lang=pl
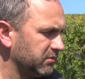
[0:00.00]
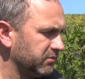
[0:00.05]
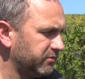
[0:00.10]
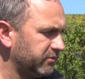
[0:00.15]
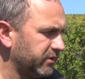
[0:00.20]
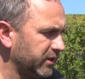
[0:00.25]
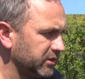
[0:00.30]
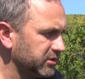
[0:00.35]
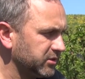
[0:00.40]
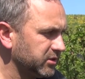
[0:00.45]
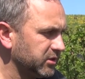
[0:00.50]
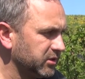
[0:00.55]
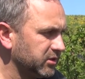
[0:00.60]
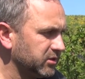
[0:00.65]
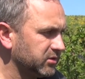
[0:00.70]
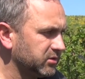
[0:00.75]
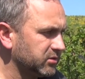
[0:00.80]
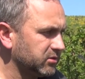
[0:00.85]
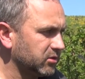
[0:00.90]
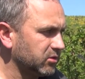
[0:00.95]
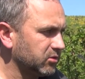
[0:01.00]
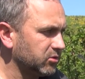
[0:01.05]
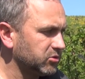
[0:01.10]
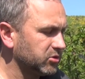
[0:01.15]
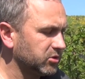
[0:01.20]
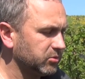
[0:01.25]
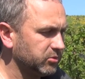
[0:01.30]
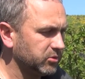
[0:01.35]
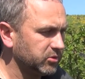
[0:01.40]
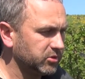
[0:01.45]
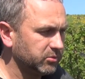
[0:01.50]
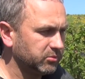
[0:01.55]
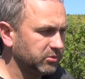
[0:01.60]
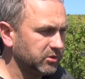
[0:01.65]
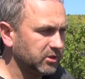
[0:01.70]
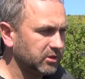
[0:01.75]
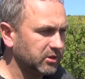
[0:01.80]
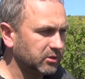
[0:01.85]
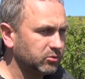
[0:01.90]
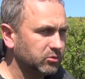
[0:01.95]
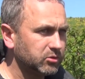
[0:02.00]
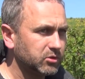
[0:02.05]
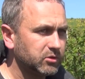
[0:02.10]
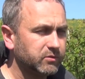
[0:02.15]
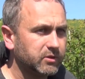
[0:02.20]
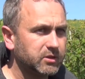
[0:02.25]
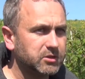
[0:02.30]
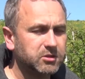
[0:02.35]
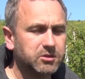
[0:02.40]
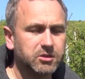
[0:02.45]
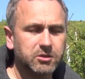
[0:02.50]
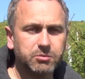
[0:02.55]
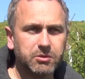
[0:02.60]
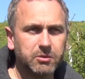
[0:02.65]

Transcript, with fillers: Ważne jest to, żeby, żeby nie nadużywać tych